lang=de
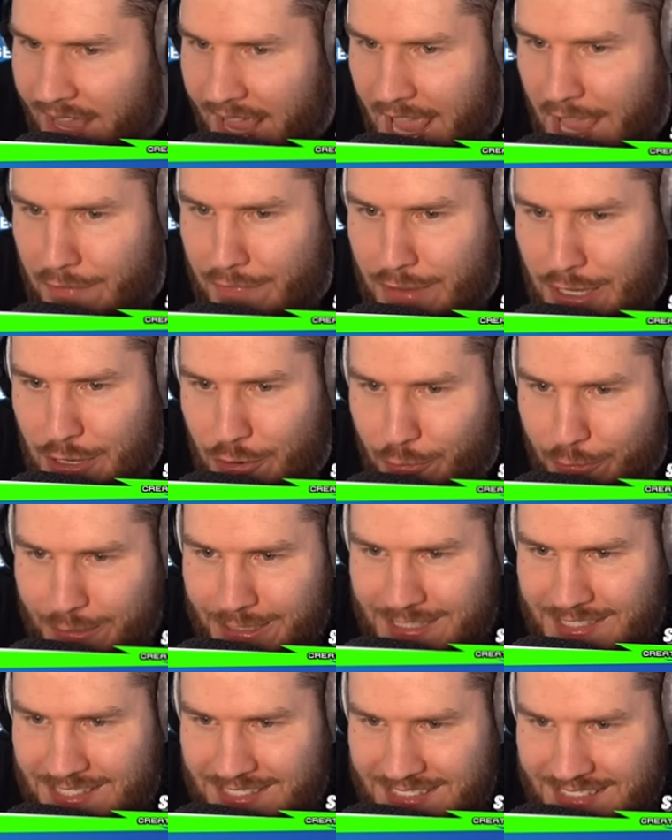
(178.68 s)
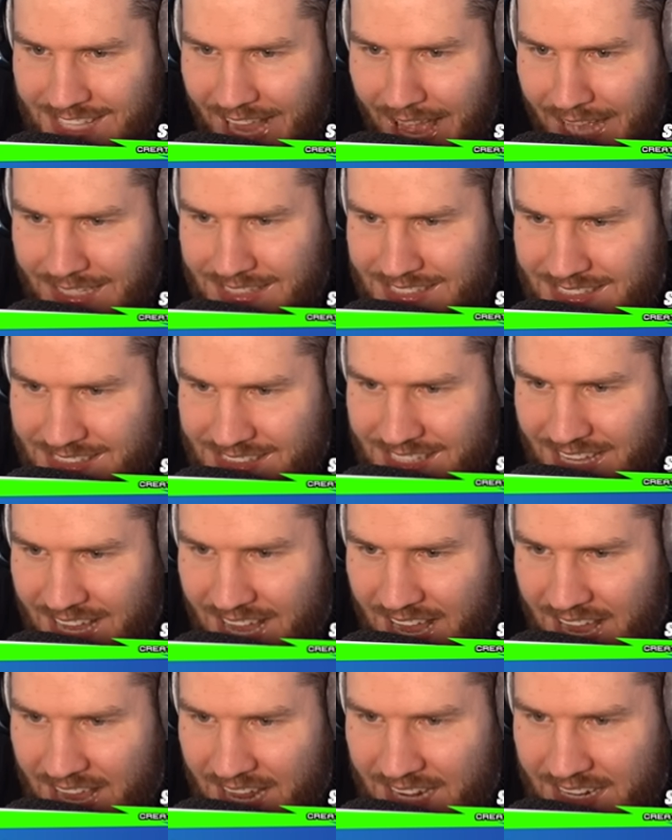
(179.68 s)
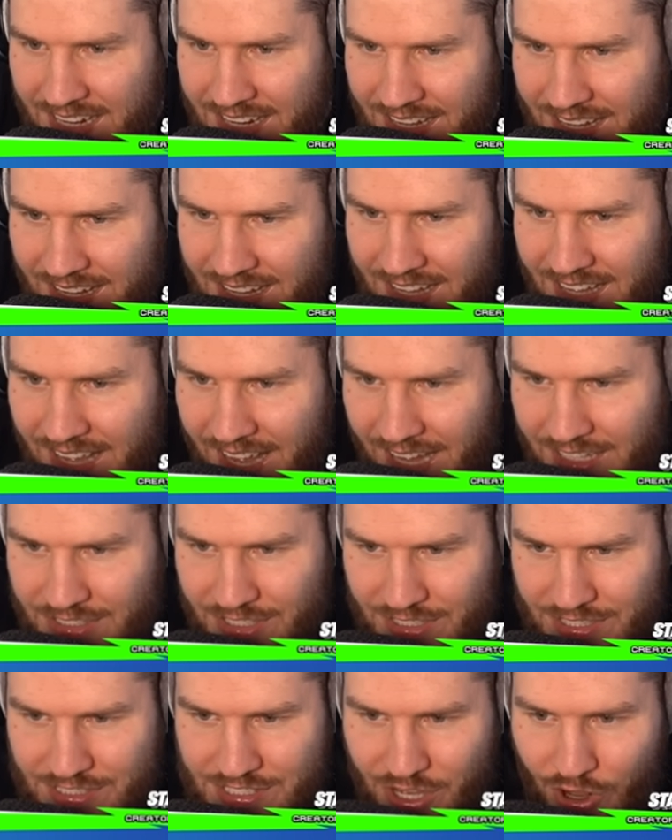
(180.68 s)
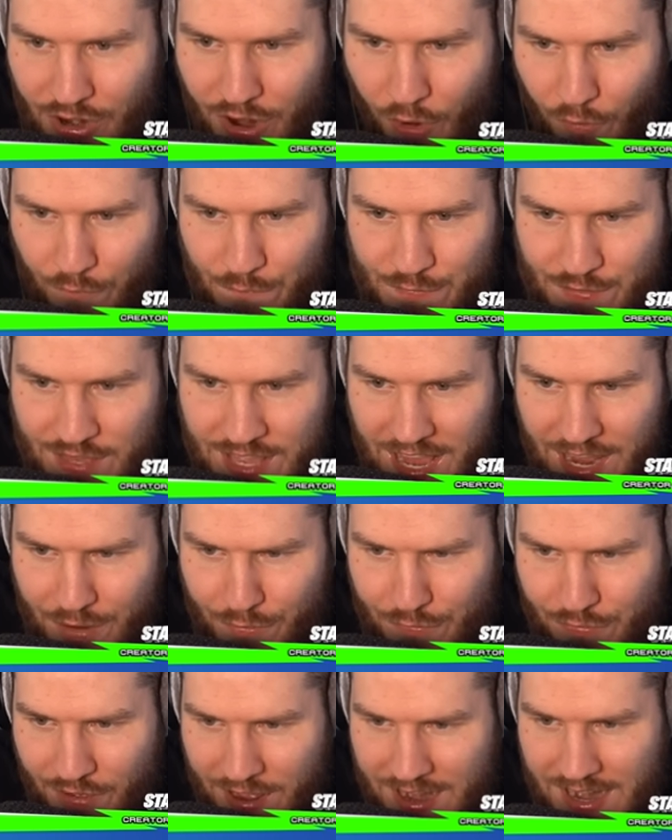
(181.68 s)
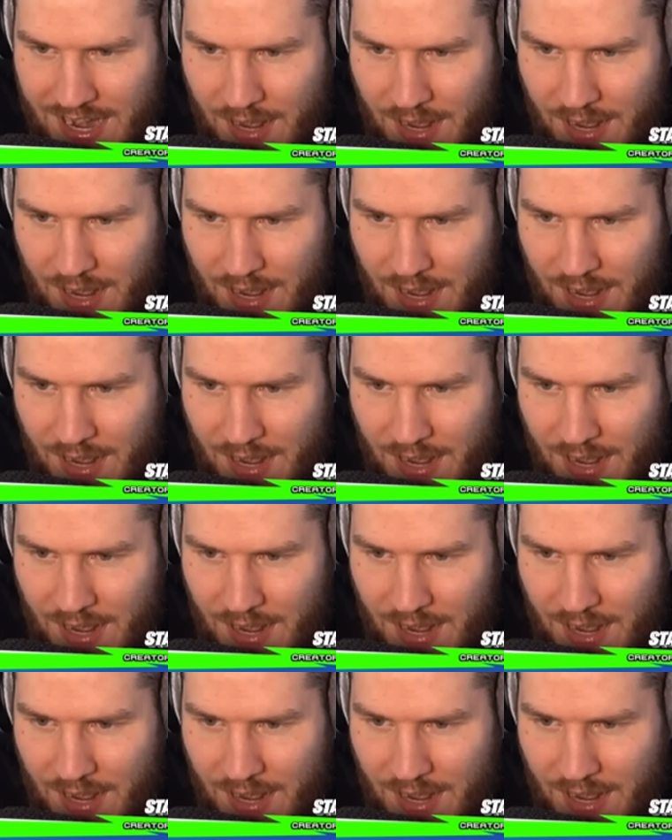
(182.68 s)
Ey, wie cool ist das denn? Also es soll auf jeden Fall